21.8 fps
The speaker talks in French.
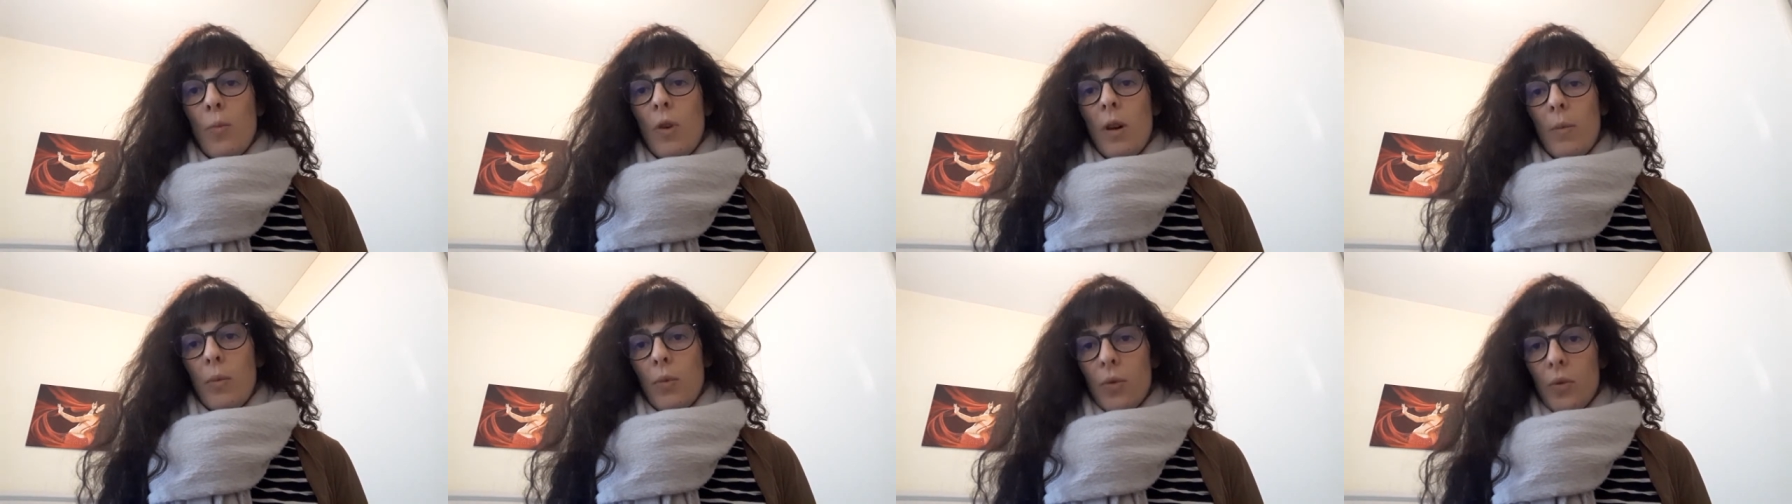
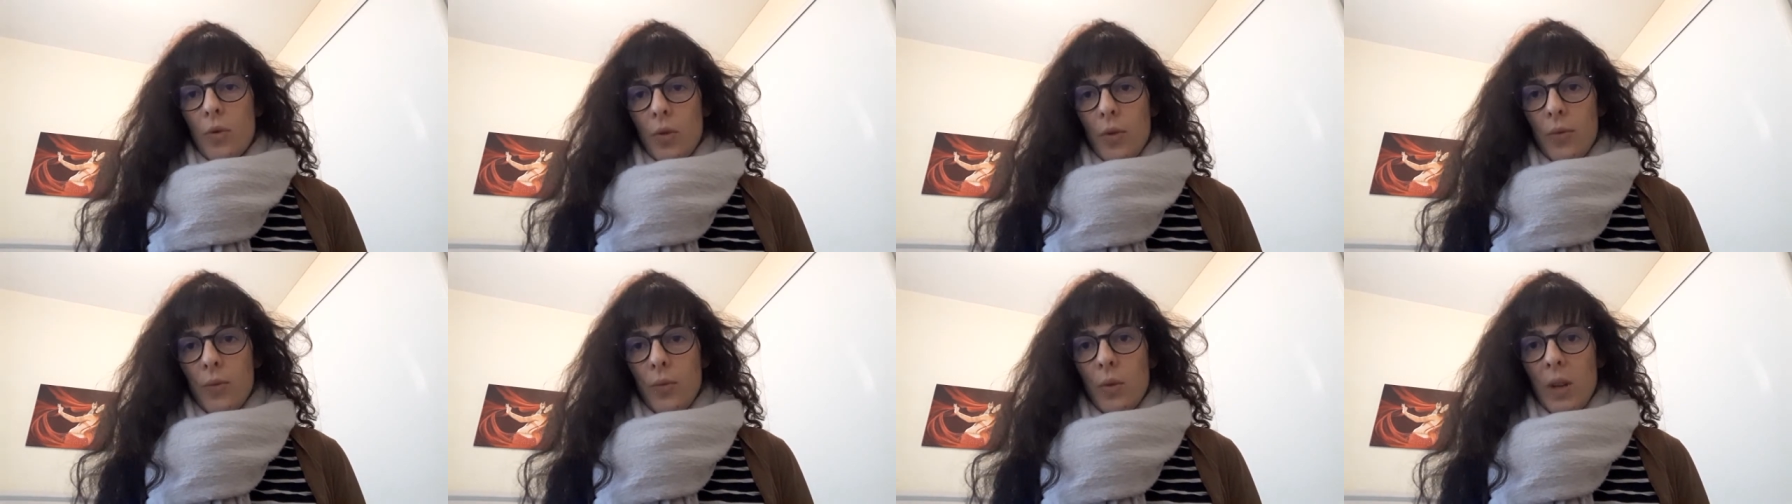moins bons
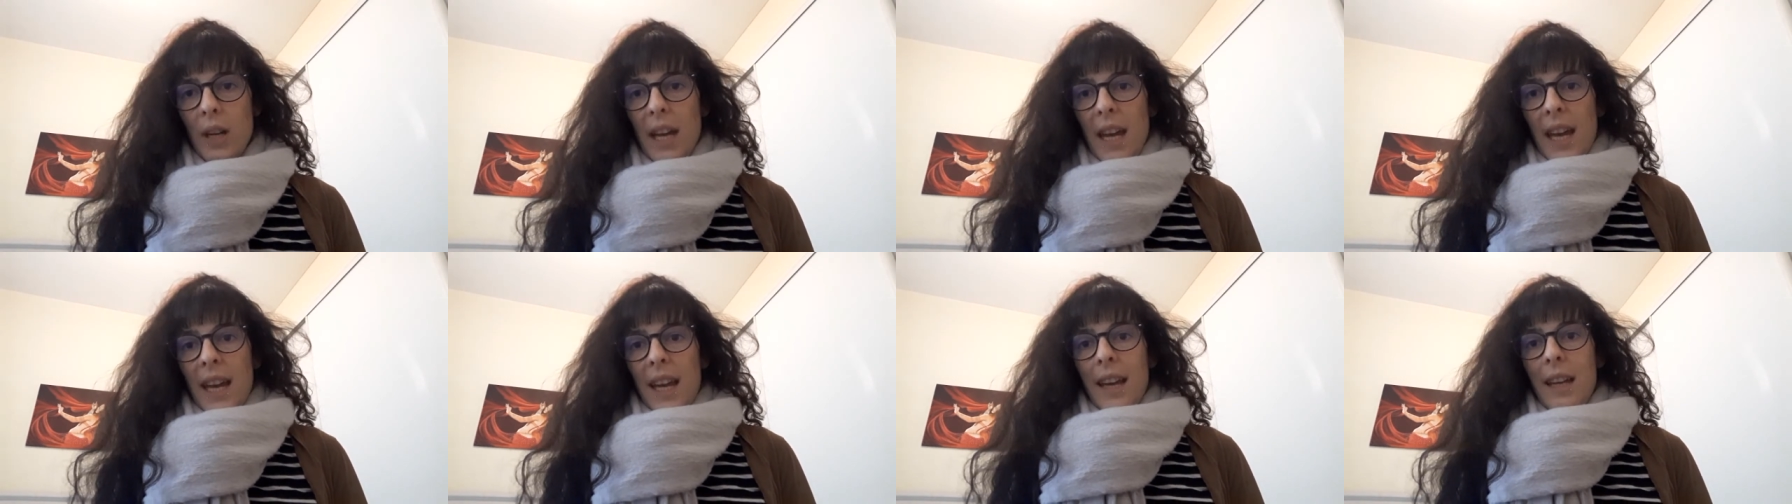que vous.
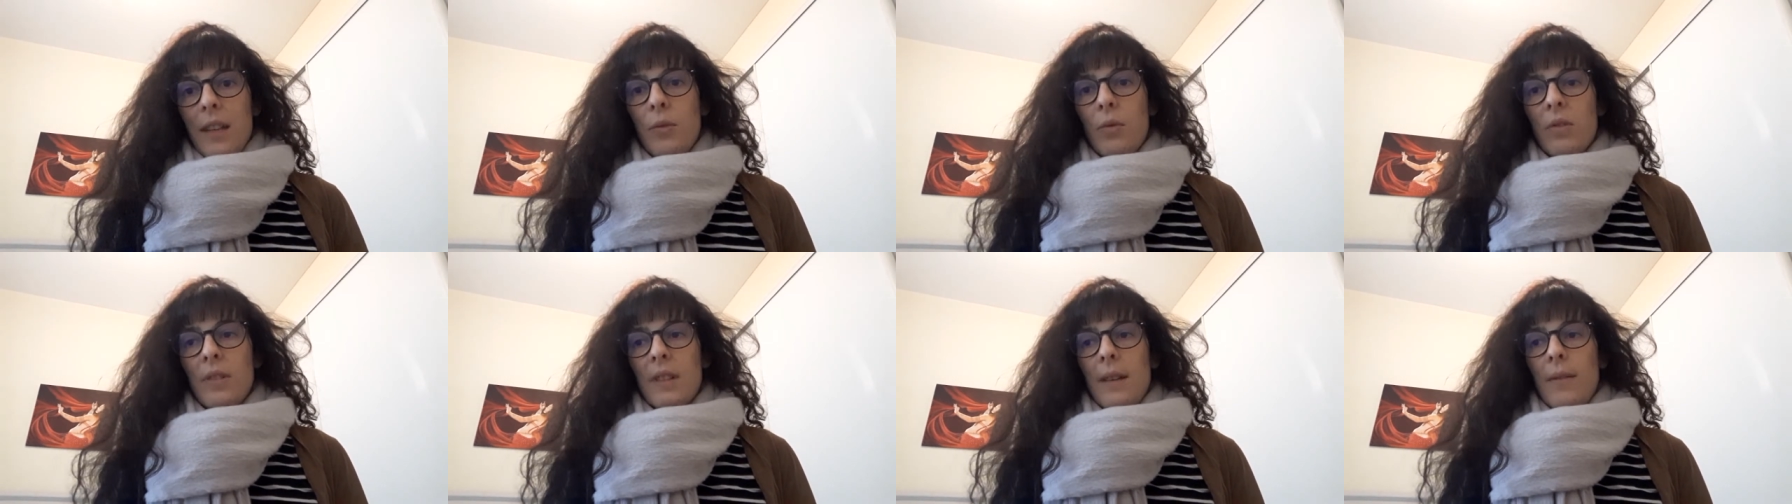
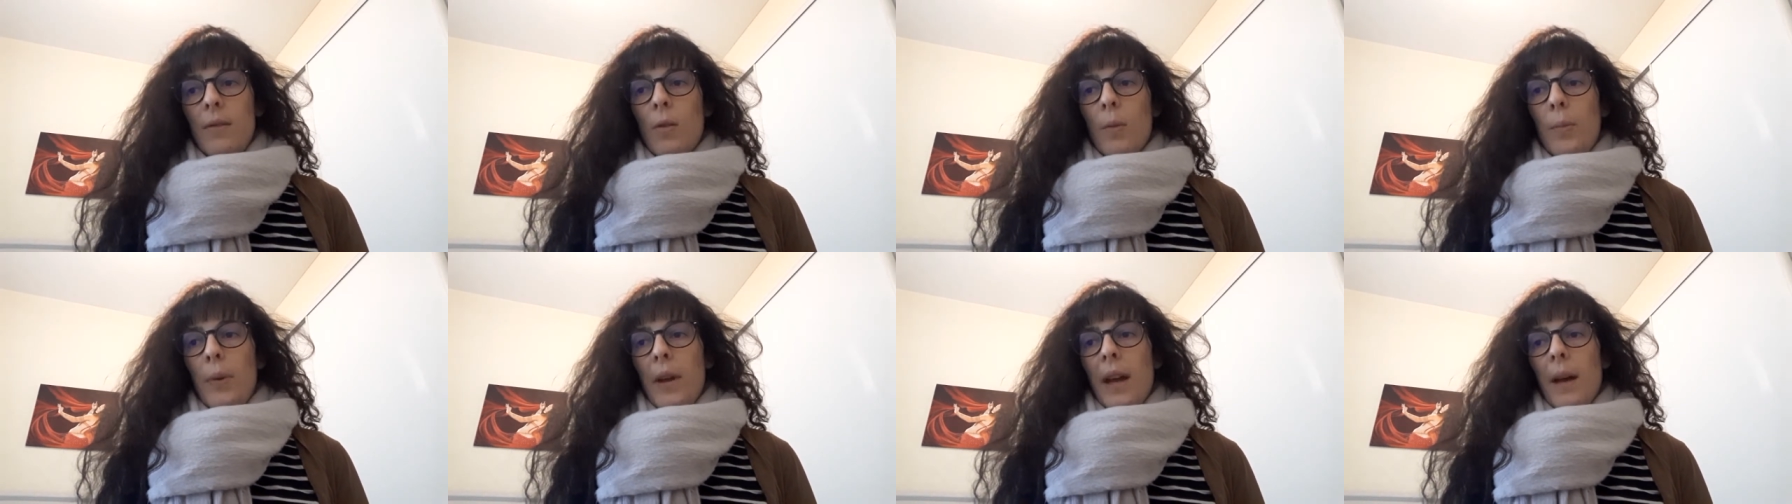Et donc
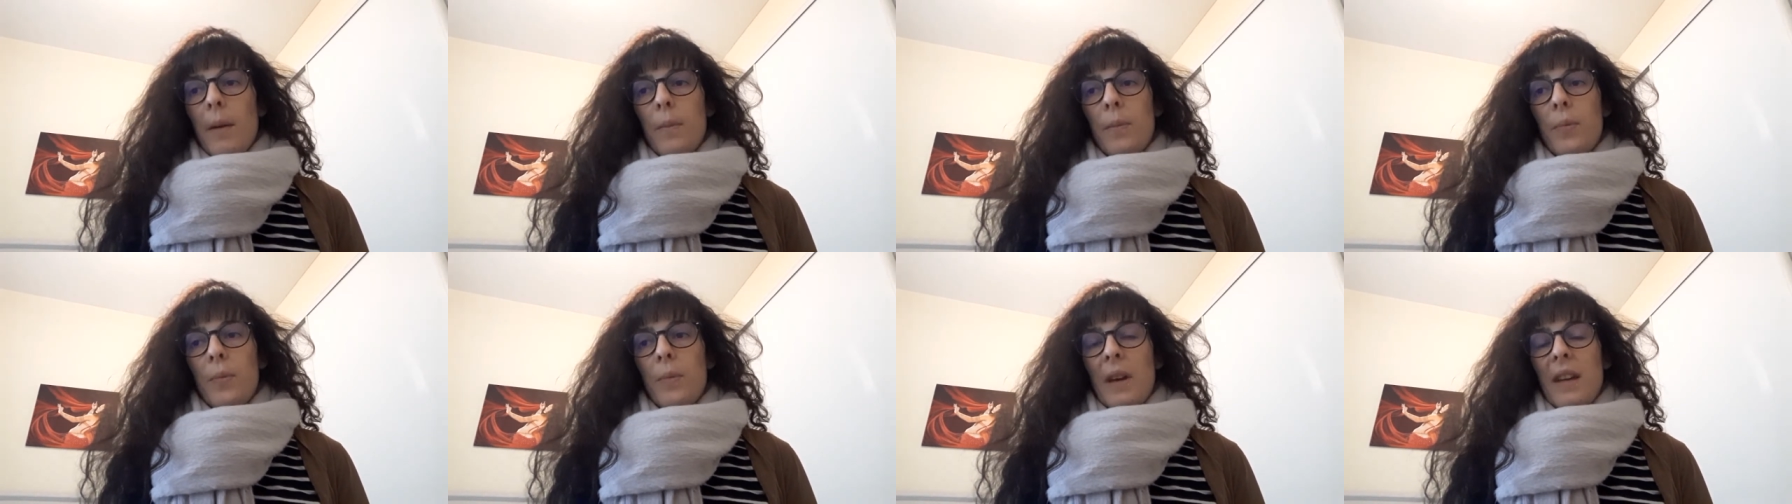développer
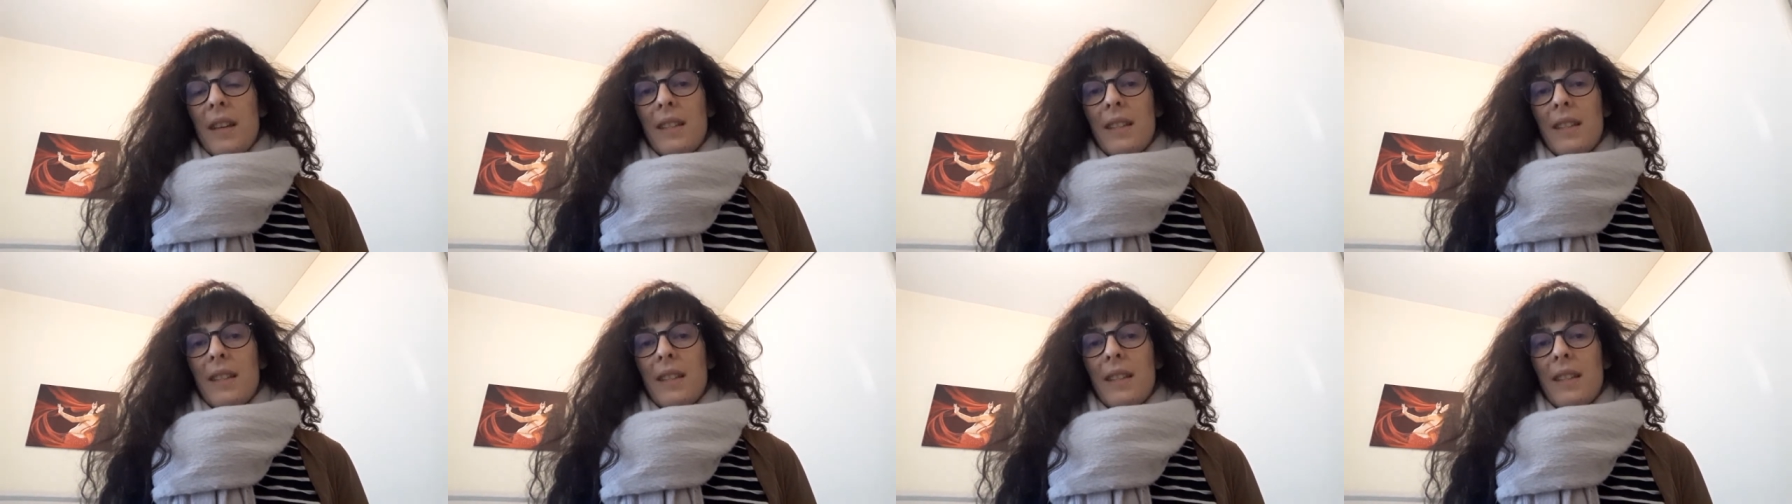un,